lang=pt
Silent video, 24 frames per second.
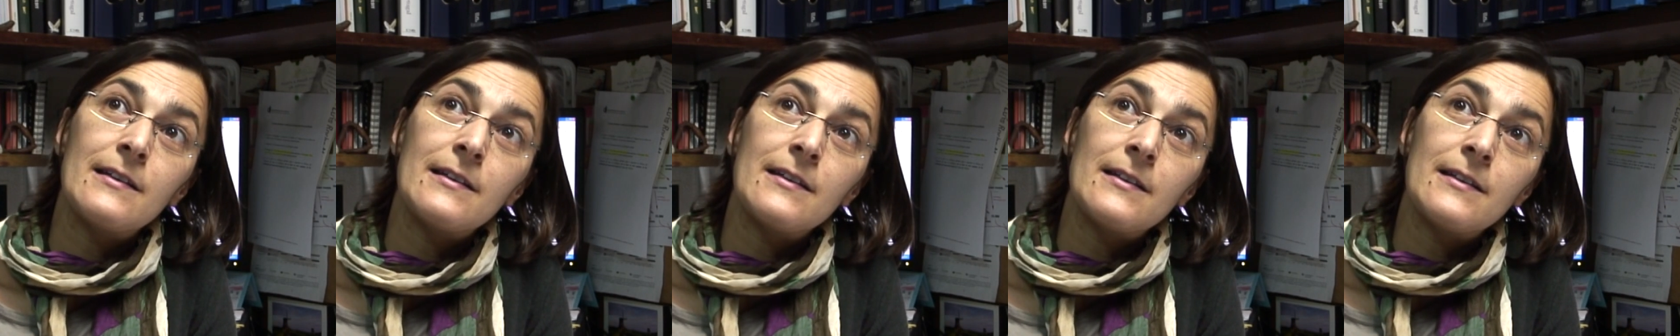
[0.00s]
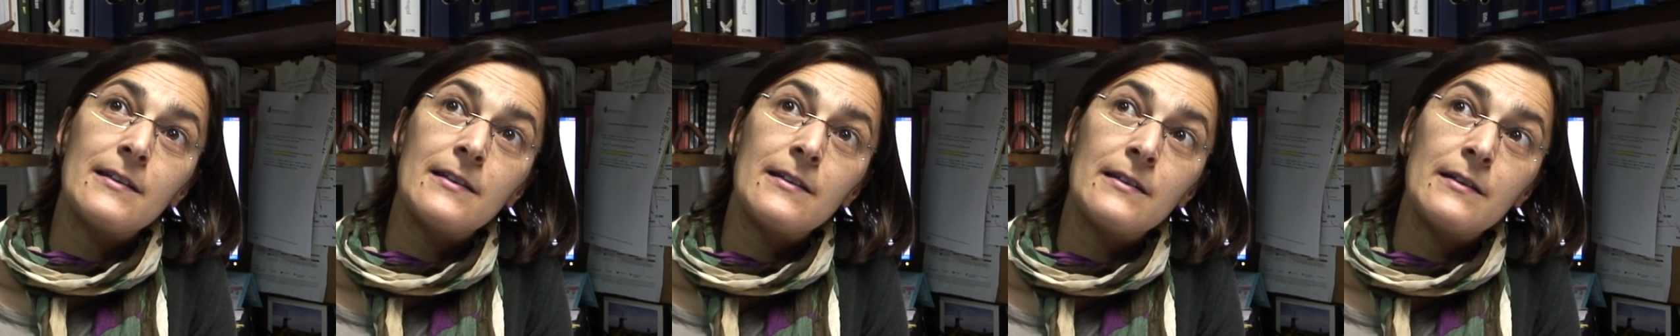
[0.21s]

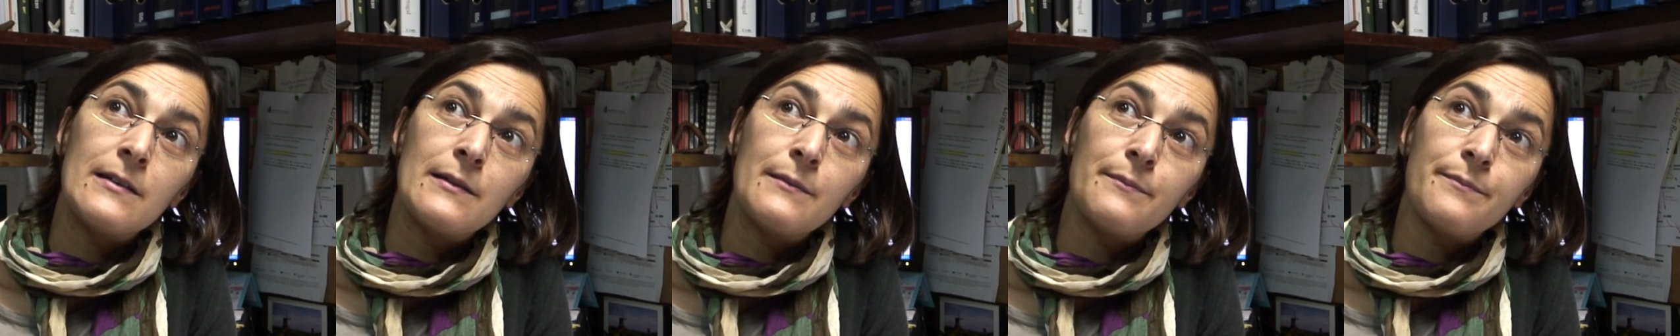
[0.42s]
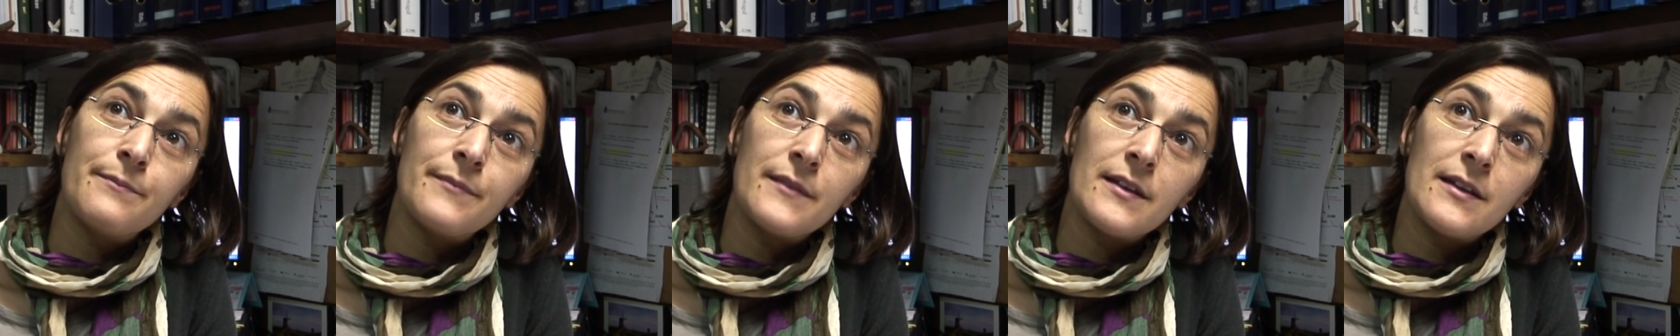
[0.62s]

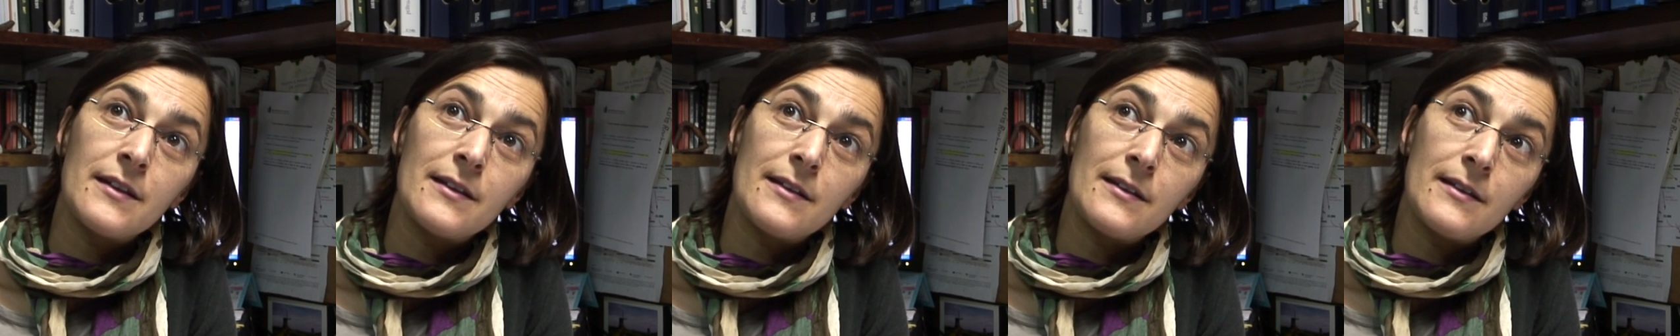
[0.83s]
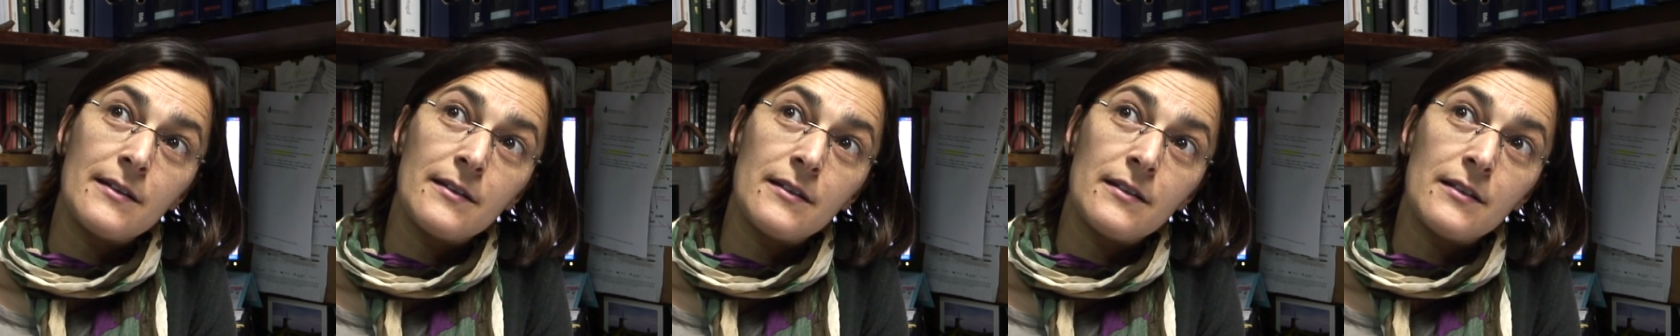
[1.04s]
Ehm,
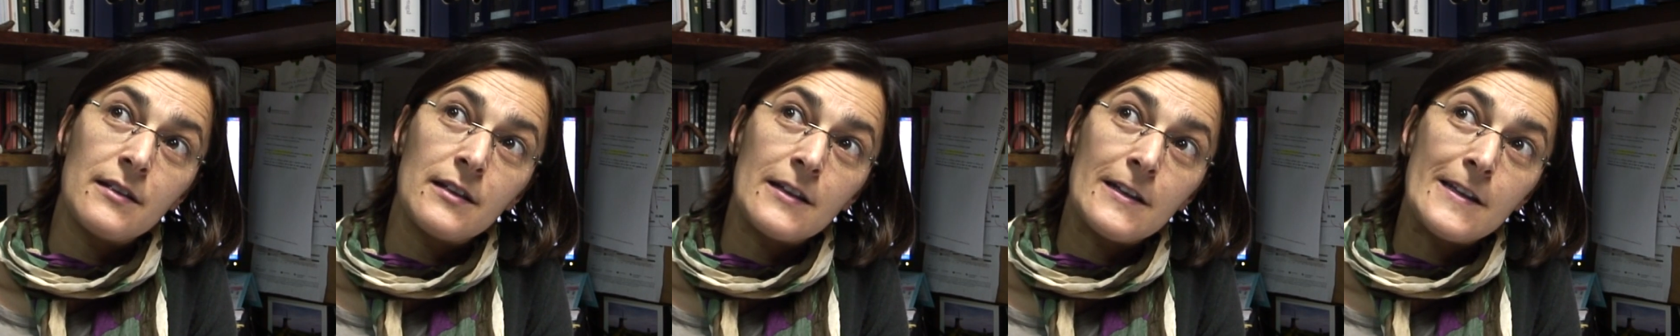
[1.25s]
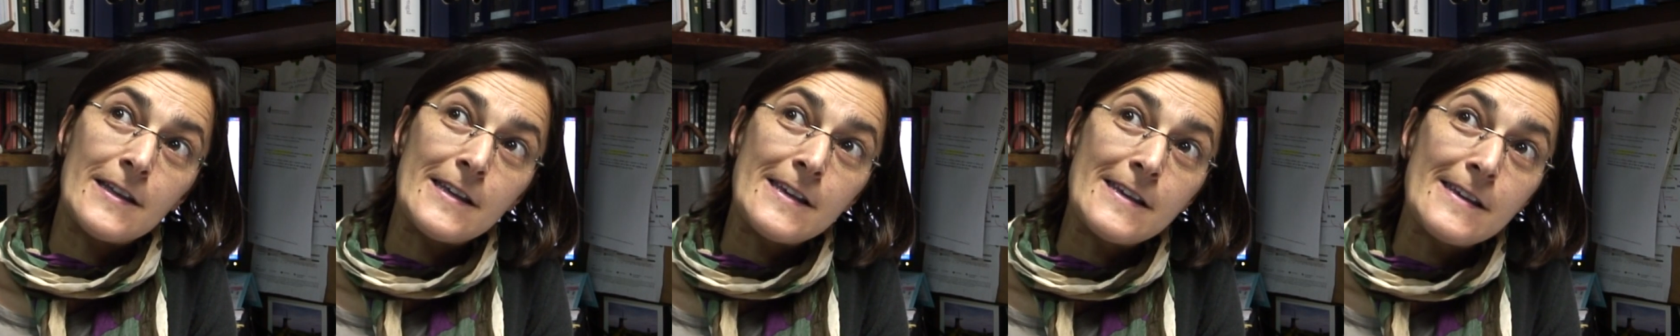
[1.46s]

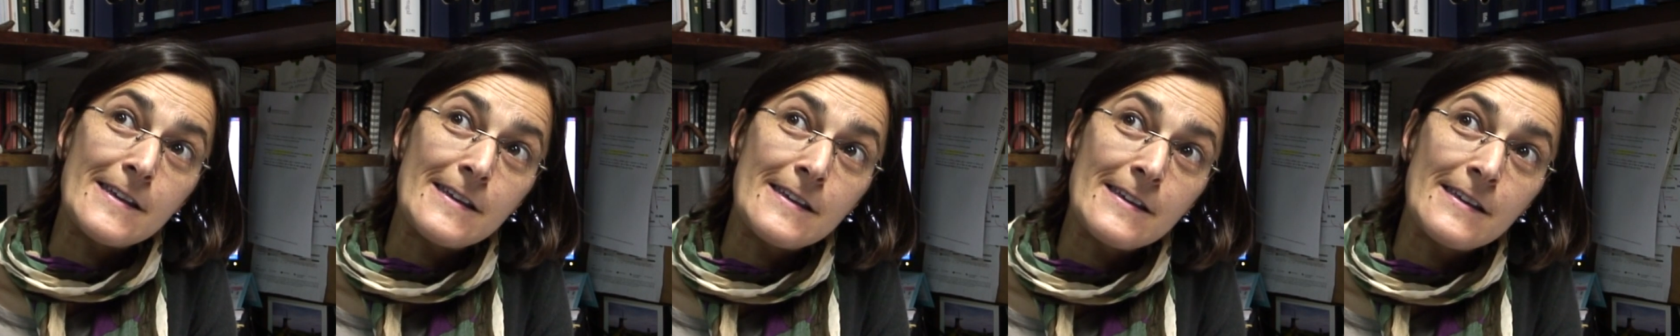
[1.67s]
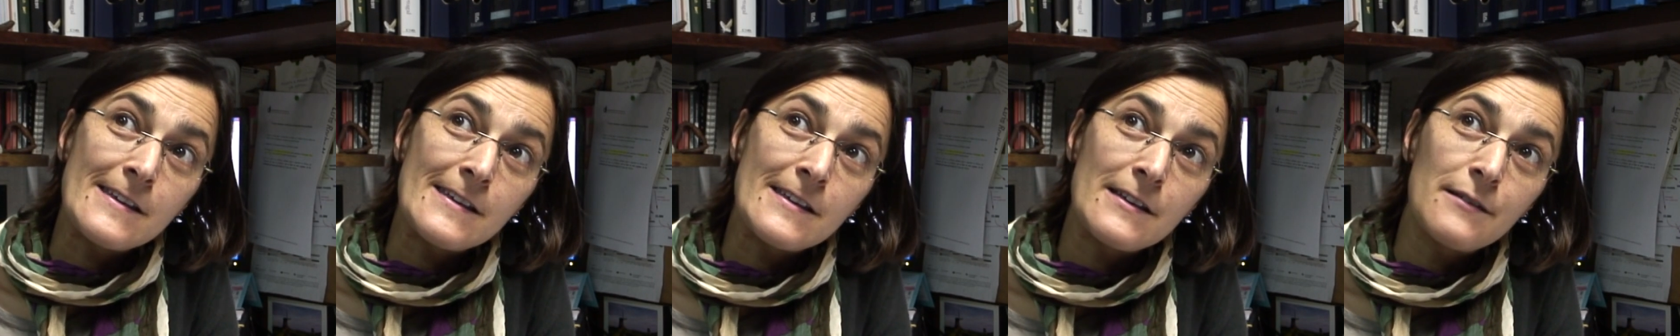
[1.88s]

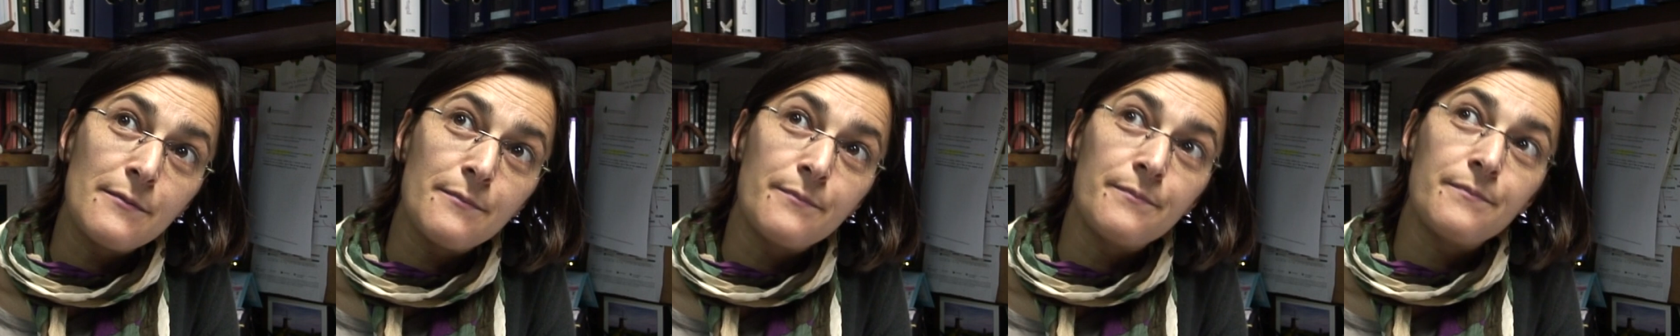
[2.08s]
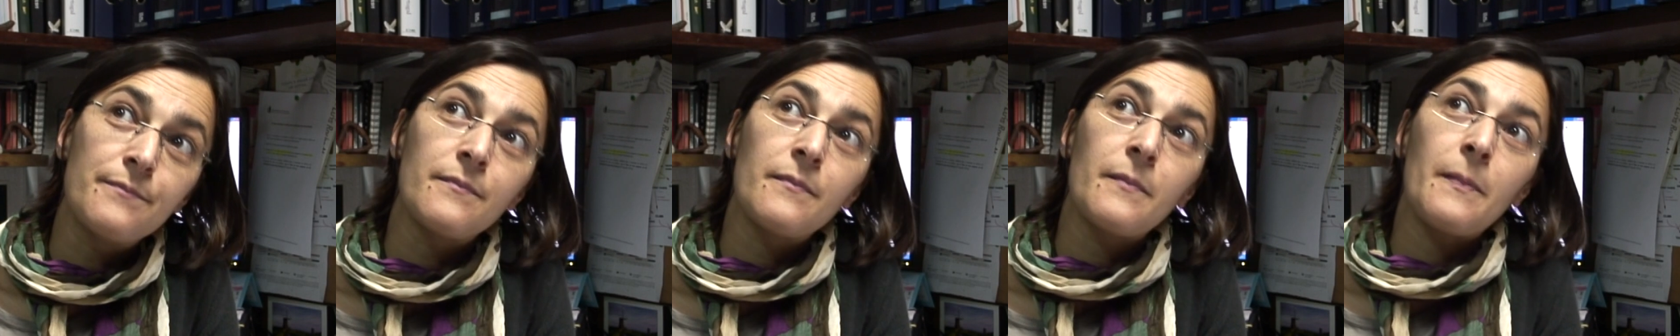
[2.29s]

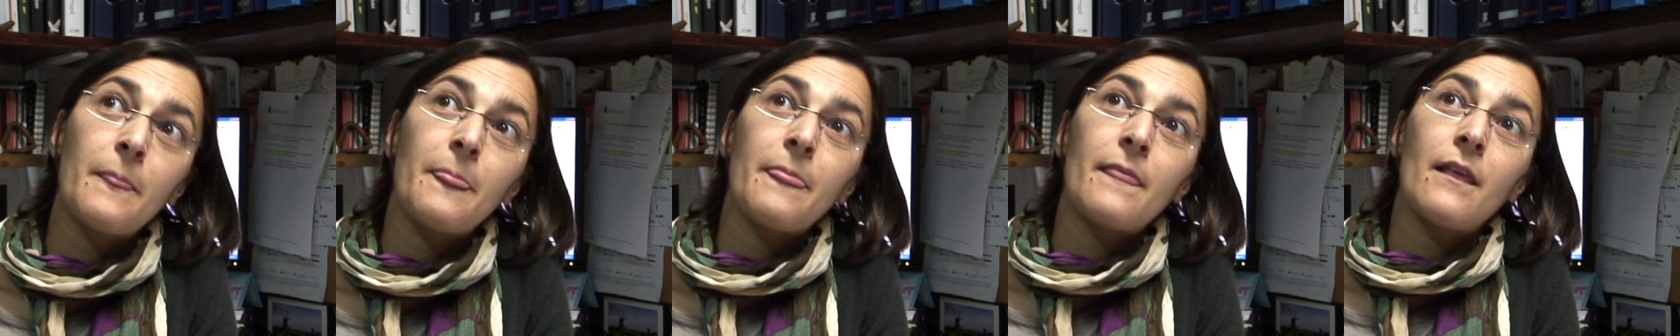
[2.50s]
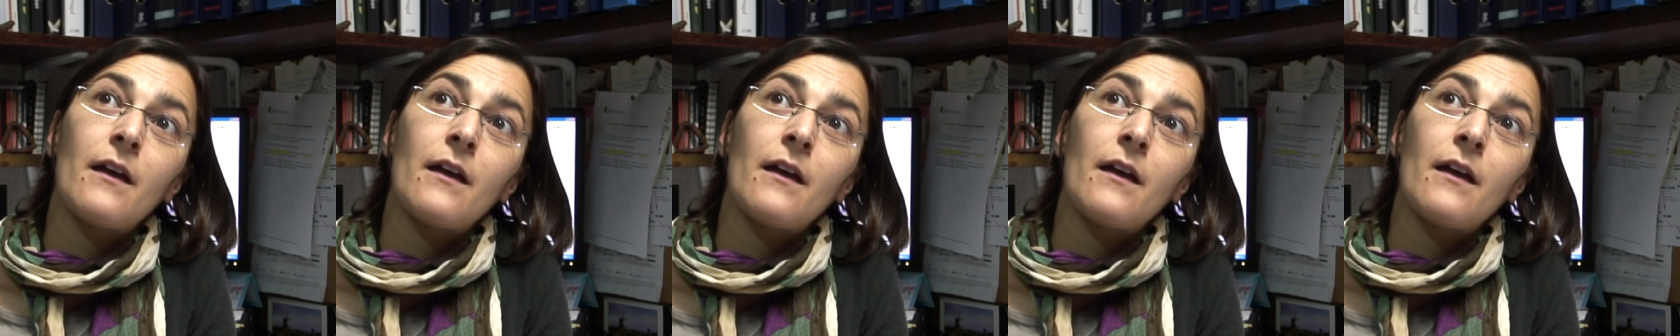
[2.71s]
e,